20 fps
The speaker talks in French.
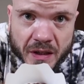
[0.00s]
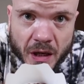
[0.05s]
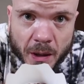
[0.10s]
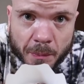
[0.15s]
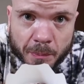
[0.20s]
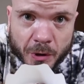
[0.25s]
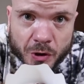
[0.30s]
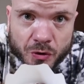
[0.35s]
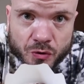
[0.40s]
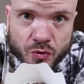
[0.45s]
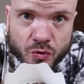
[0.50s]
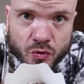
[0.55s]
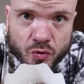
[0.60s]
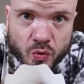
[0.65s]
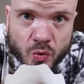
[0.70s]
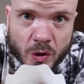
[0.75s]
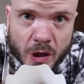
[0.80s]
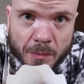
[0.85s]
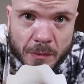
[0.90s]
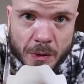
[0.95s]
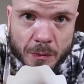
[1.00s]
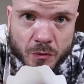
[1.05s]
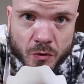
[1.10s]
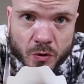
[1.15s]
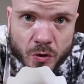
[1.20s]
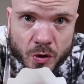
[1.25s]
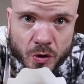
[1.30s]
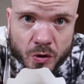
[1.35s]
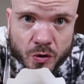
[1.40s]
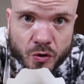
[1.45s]
Il n'a pas du tout la même
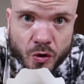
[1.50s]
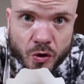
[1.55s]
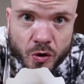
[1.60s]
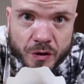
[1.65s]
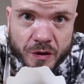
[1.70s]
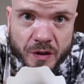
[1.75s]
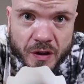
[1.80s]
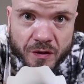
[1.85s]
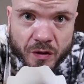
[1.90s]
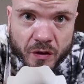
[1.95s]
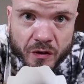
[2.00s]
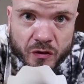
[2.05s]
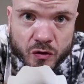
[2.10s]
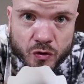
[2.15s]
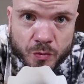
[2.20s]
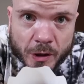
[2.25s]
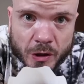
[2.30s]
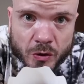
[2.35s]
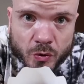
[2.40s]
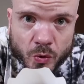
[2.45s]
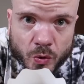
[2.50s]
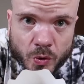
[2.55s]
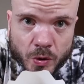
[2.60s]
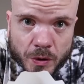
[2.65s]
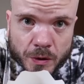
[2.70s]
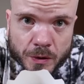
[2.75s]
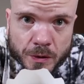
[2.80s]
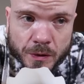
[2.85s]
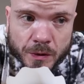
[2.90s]
gueule que quand il est sorti du McDo.